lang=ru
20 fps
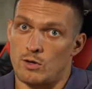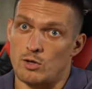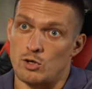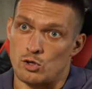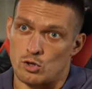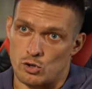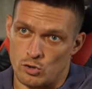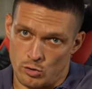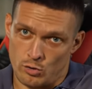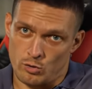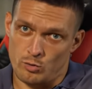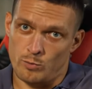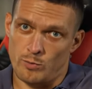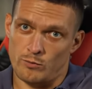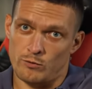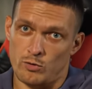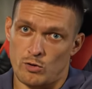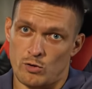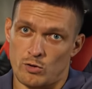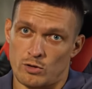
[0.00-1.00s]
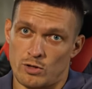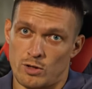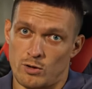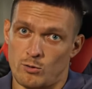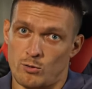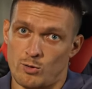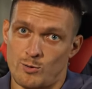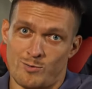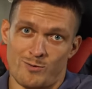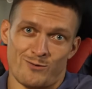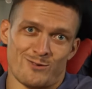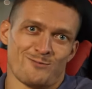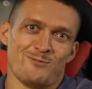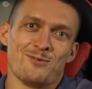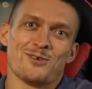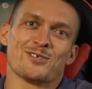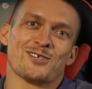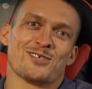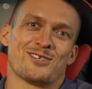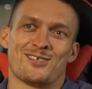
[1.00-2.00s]
еще одну повторную атаку и по
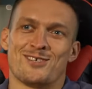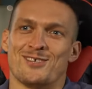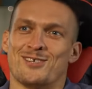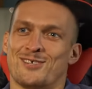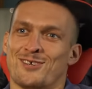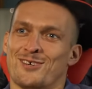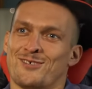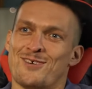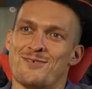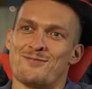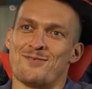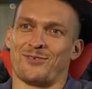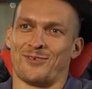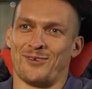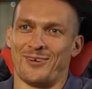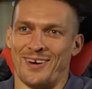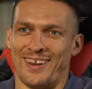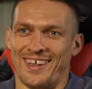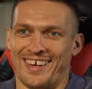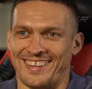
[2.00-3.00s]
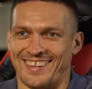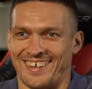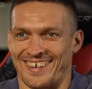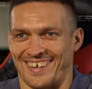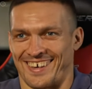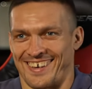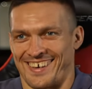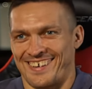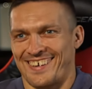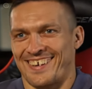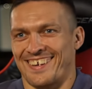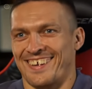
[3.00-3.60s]
возможности еще две повторные атаки.